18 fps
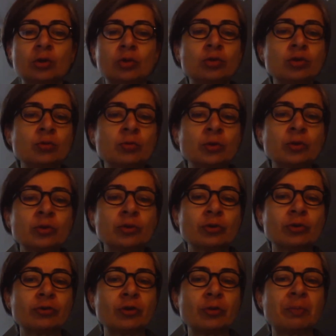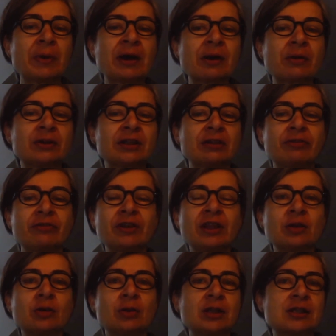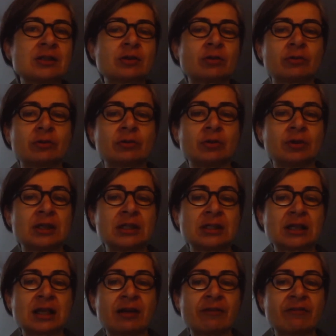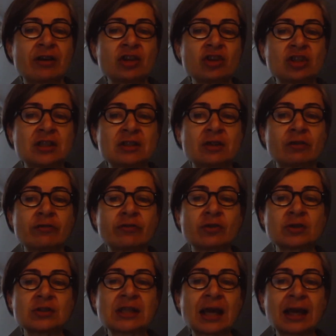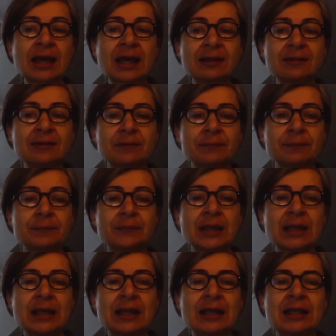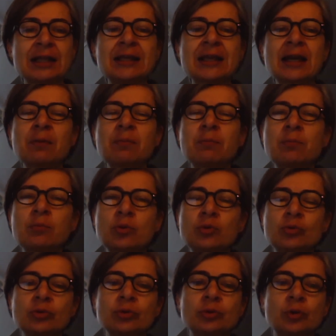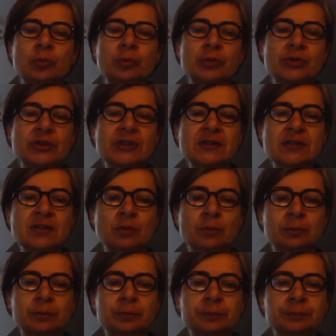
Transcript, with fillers: Tout le monde ne veut pas en effet que l'esclavage des enfants s'arrête il y a beaucoup d'opposition.